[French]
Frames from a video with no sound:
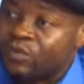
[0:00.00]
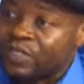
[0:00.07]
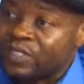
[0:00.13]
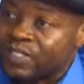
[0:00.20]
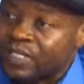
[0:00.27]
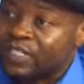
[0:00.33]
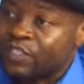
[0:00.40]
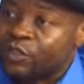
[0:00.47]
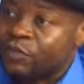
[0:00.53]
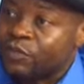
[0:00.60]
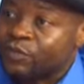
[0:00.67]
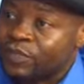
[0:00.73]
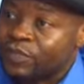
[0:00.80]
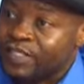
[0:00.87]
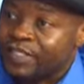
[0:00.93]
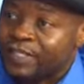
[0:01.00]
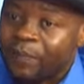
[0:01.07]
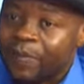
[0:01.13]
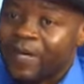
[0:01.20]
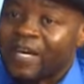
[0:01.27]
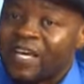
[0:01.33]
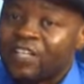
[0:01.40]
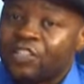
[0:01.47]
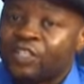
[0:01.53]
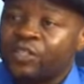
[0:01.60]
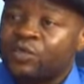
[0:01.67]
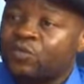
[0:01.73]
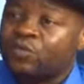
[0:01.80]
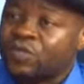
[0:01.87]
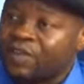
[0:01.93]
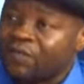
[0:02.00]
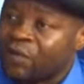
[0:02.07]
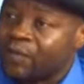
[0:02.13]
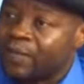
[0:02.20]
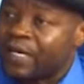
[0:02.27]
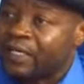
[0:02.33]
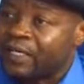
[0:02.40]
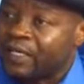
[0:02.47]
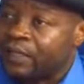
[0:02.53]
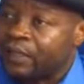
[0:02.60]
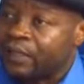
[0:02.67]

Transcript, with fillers: C'est ce que je vous dis. Ce n'est pas l'argent qui nous avait manqué.